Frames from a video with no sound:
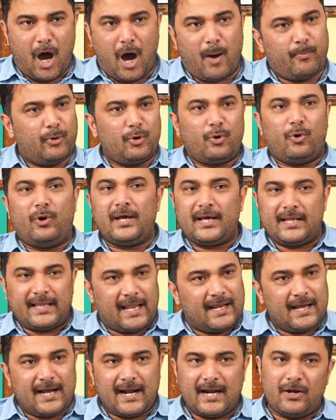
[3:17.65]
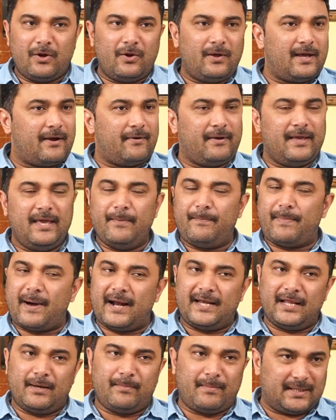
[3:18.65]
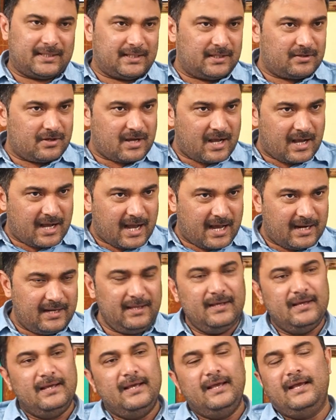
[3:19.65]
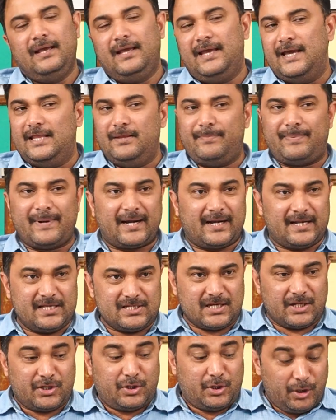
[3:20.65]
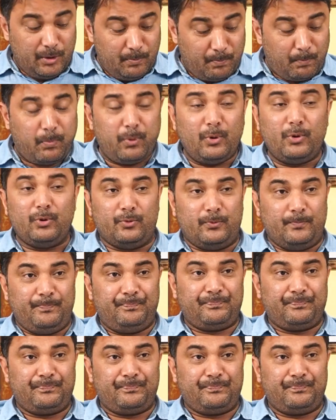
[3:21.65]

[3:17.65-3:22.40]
అప్పుడు కూడా తెలంగాణలో ఏ పార్టీకి మద్దతుగా కానీ ఏది ప్రకటించలేదు ఇప్పుడు